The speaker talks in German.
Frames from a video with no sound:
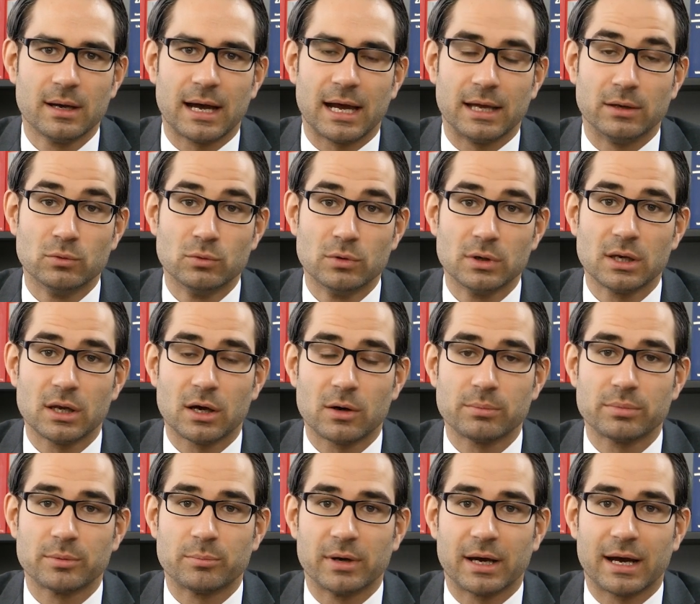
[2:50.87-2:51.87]
ein
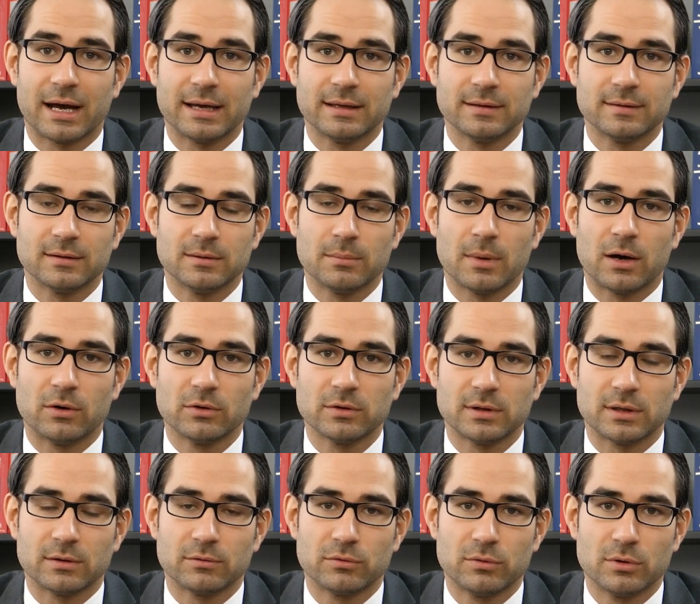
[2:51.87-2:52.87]
Urlaub bereits im
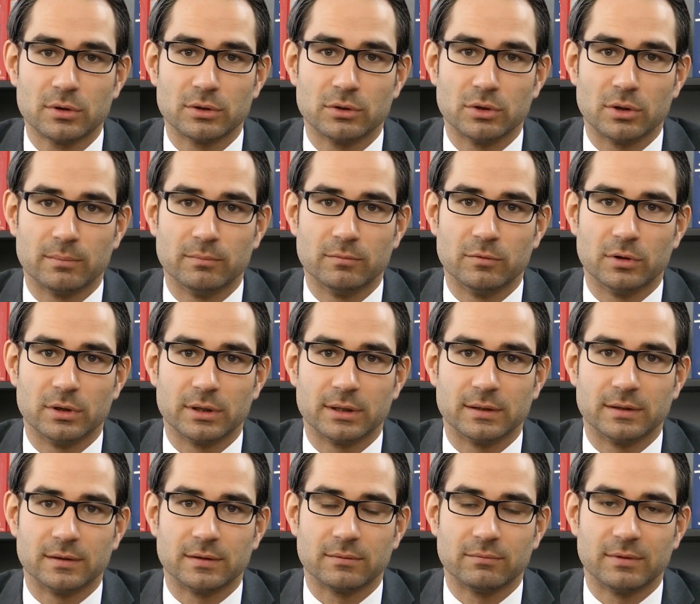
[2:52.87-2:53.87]
Ausland vorgenommen
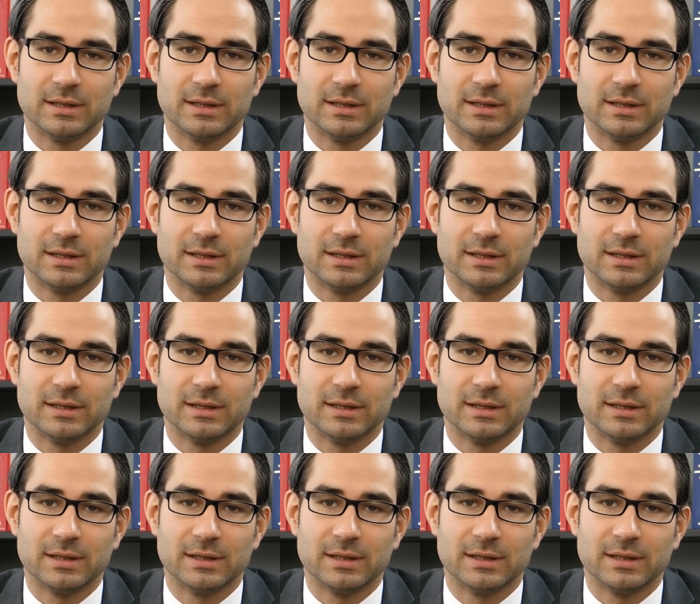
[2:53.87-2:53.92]
worden ist.